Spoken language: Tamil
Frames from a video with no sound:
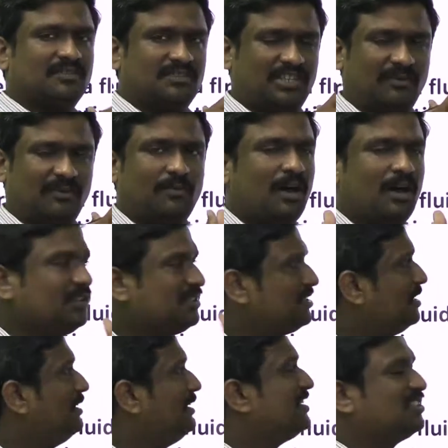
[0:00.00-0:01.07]
ஷேப்
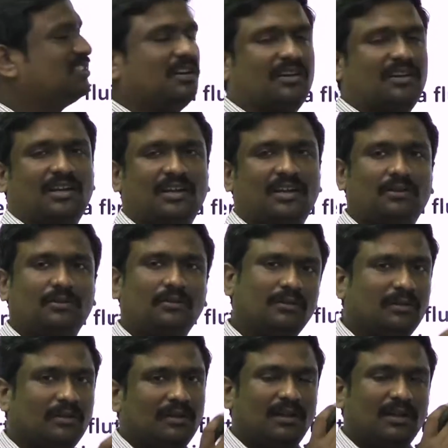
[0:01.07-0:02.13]
மாறுச்சுன்னா டிஸ்டார்ட் ஆனாலும்
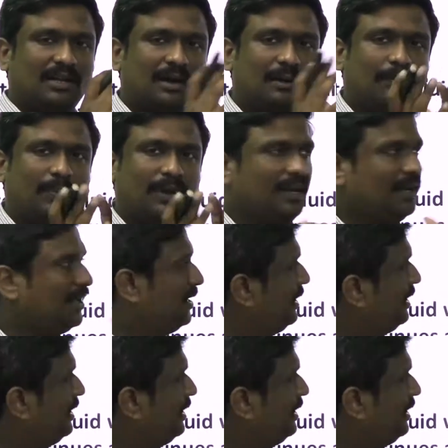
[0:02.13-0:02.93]
கம்ப்ளீட்டாக